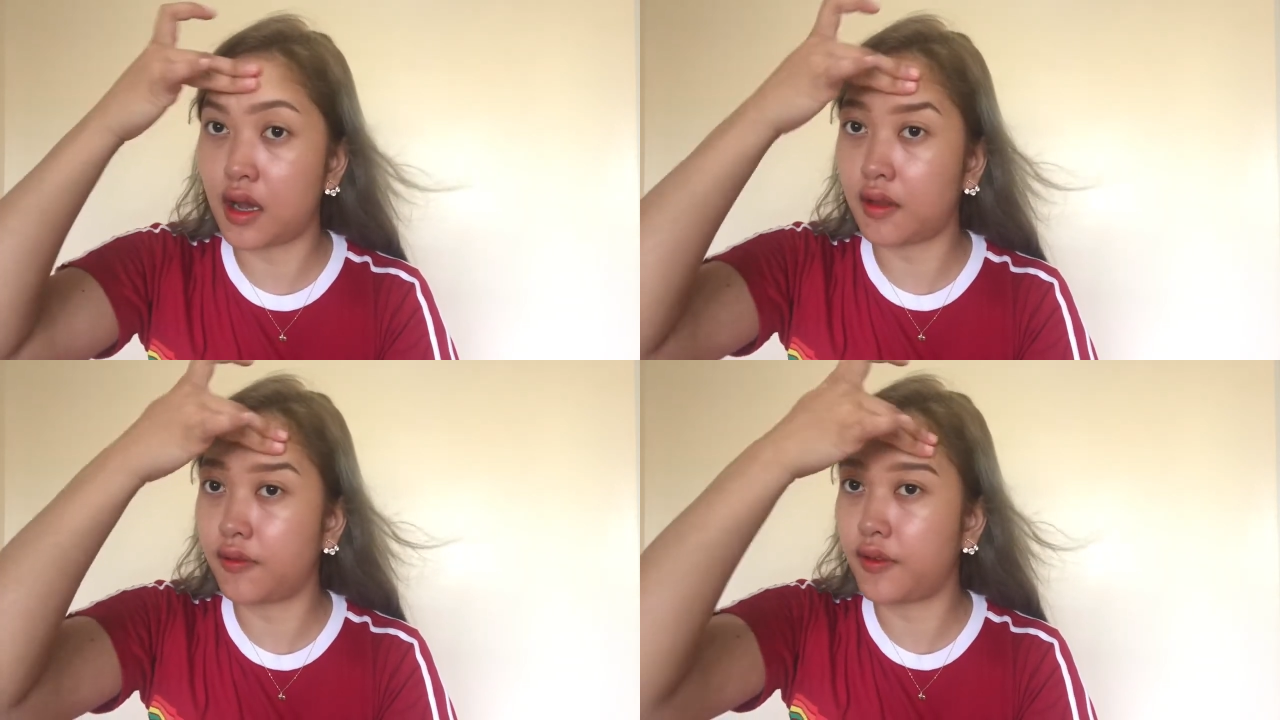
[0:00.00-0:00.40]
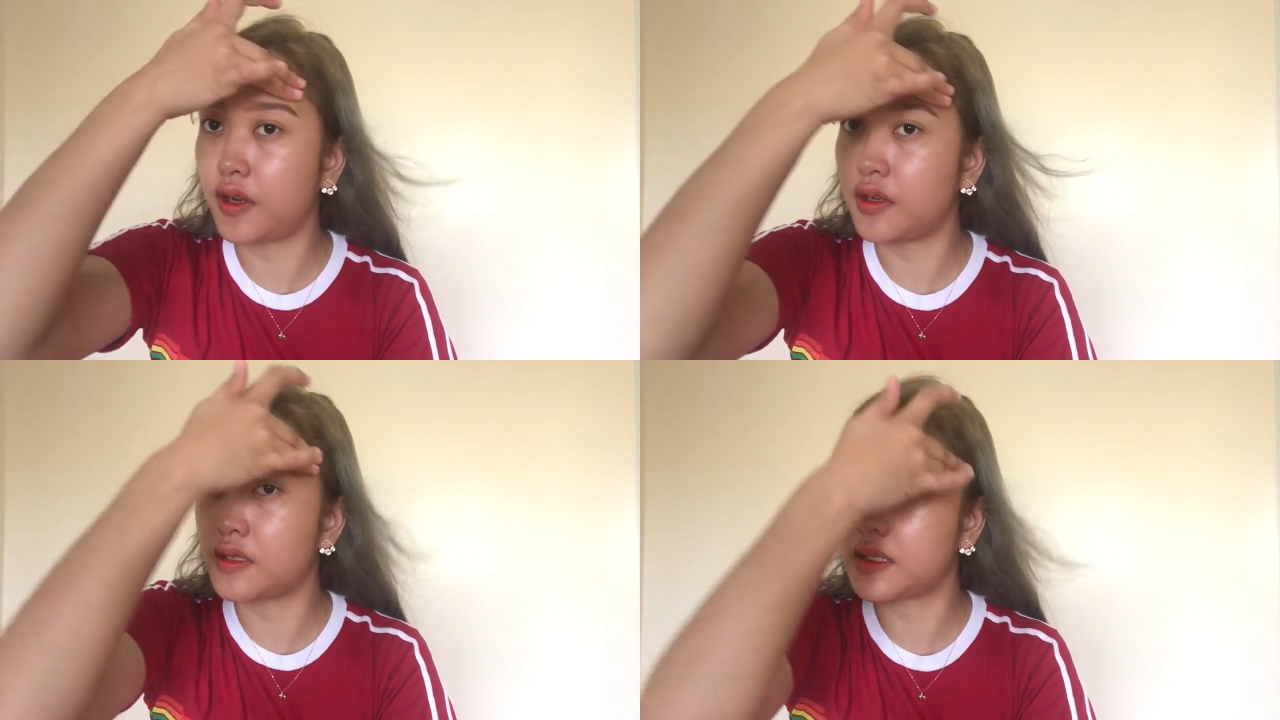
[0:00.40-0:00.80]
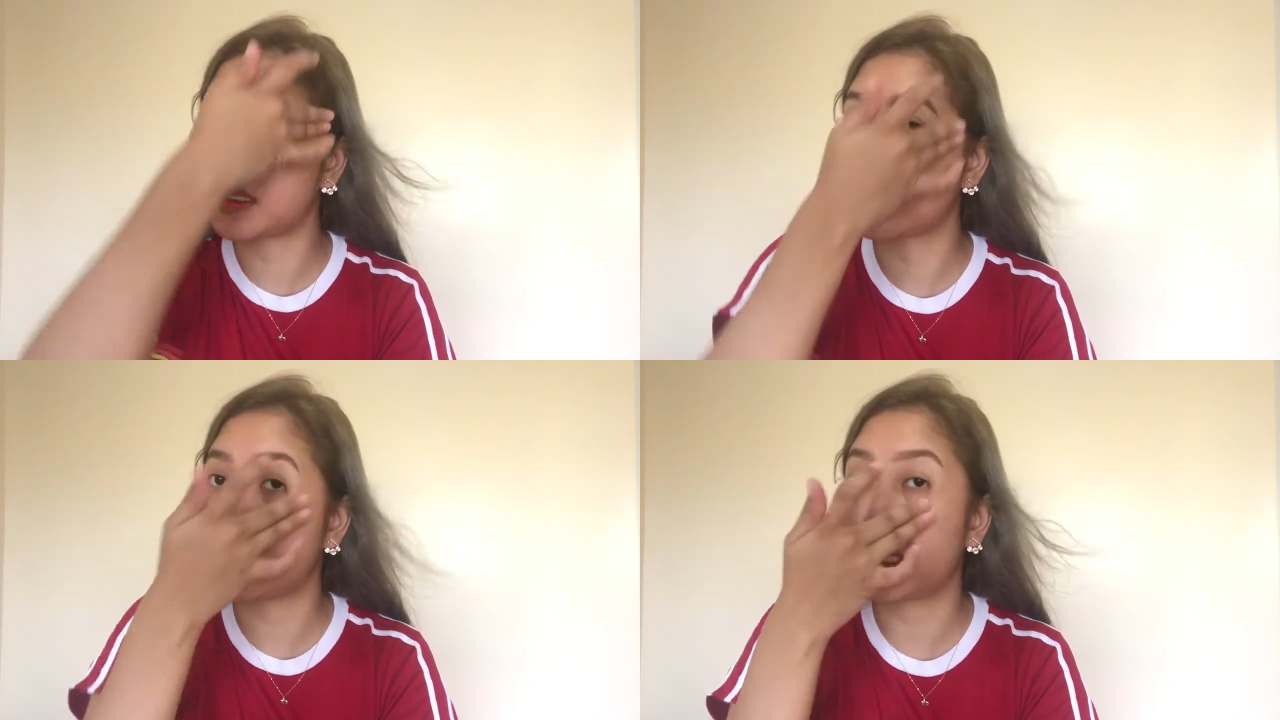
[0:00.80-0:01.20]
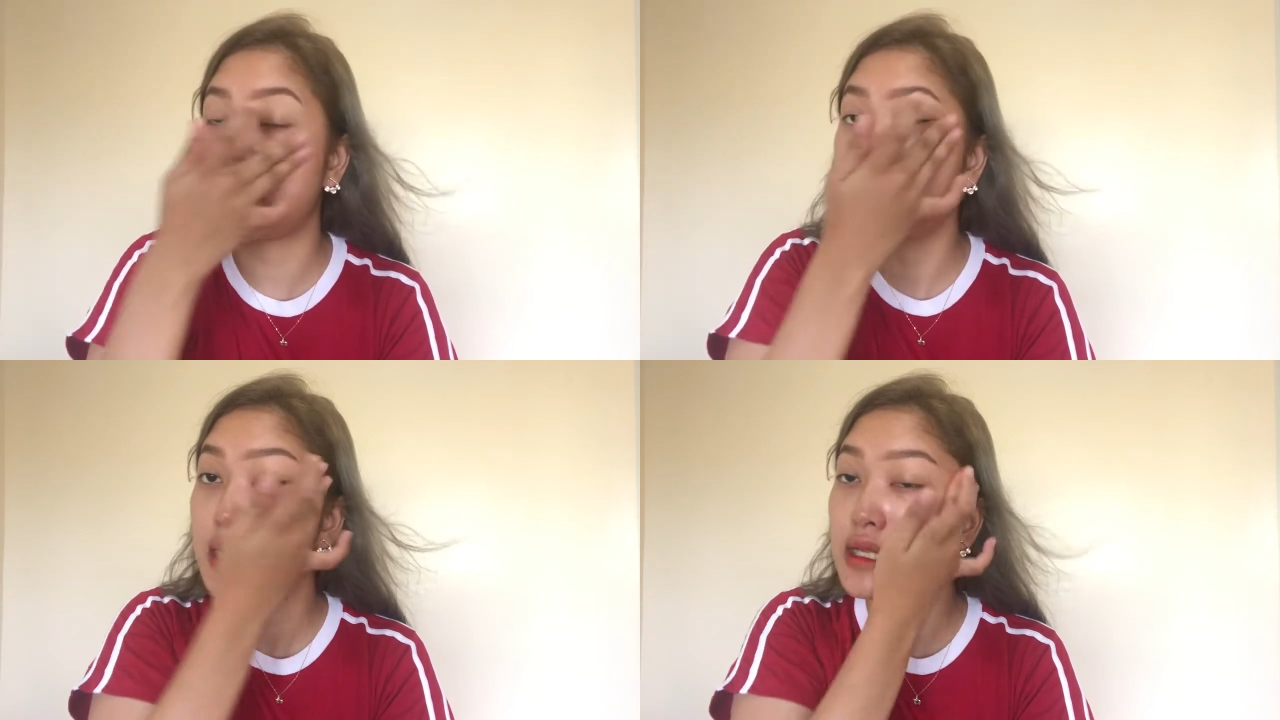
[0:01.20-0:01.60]
at first
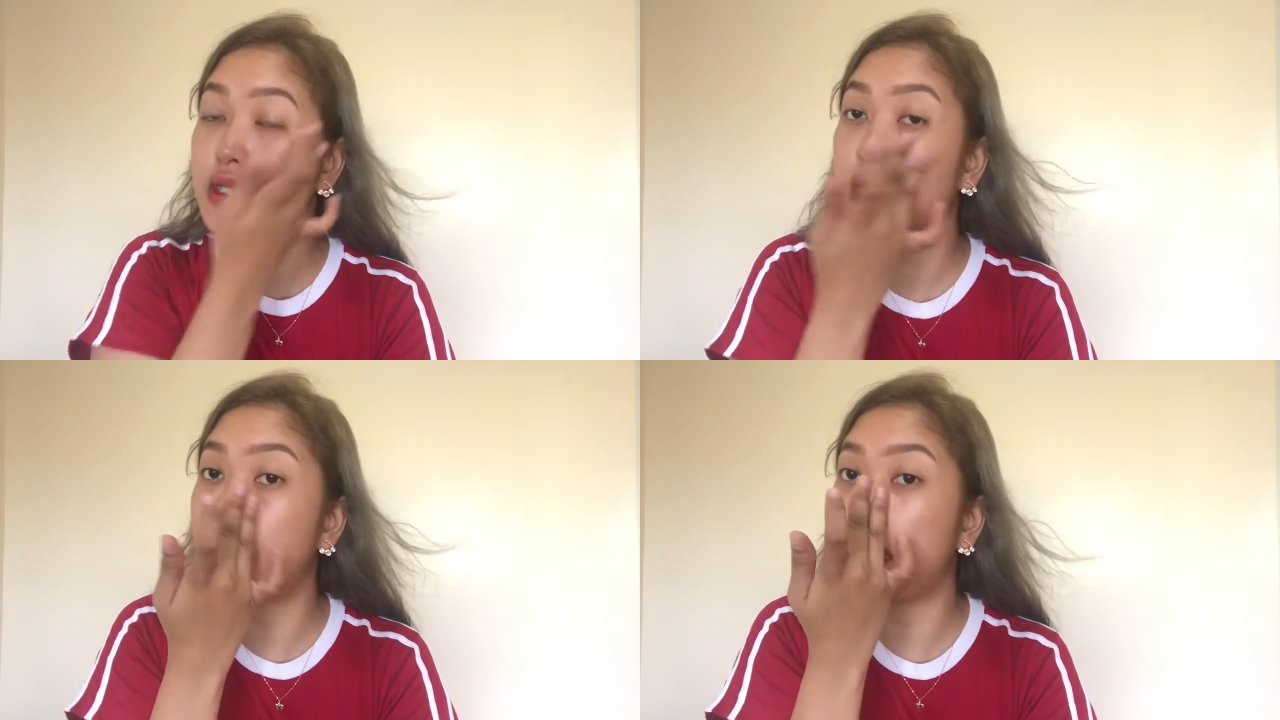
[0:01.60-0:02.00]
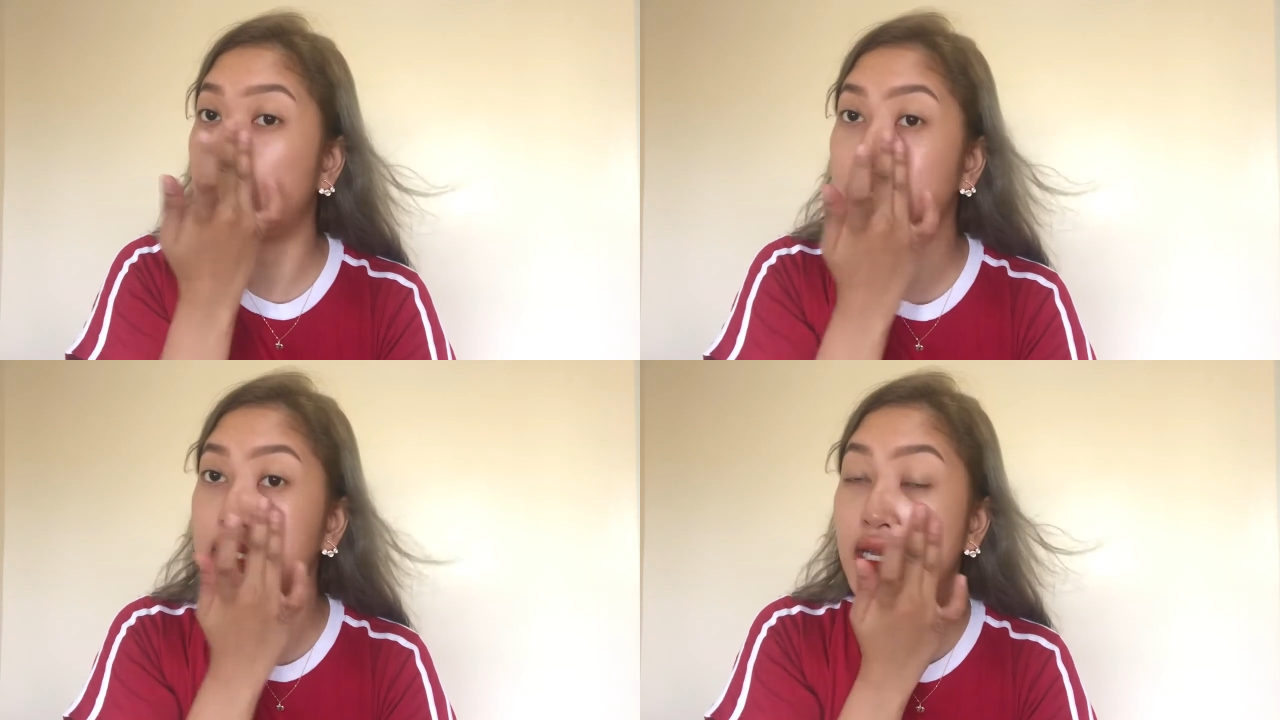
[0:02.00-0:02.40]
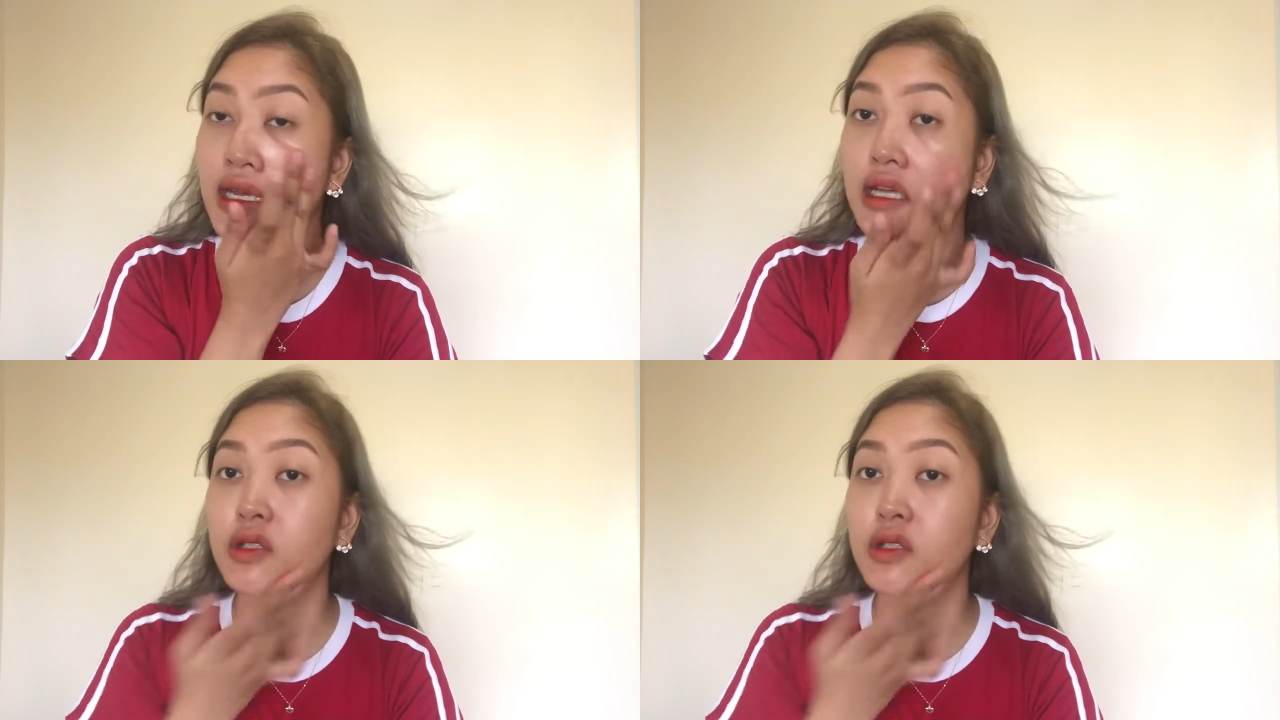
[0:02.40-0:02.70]
kasi gel lang siya.